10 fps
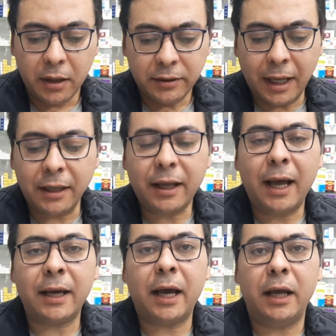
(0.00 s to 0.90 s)
تالت
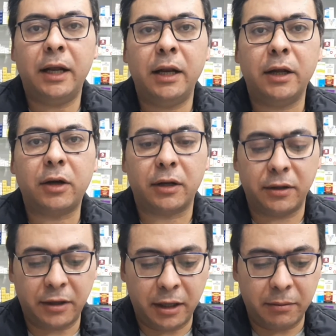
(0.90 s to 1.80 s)
حاجة ال
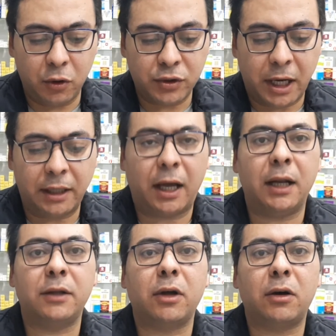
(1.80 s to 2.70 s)
كارنيتين بيساعد
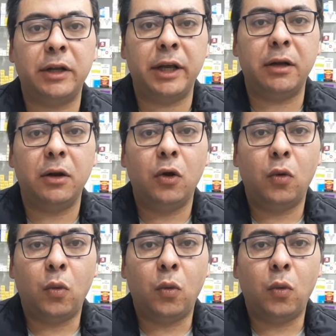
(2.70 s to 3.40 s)
على تقليل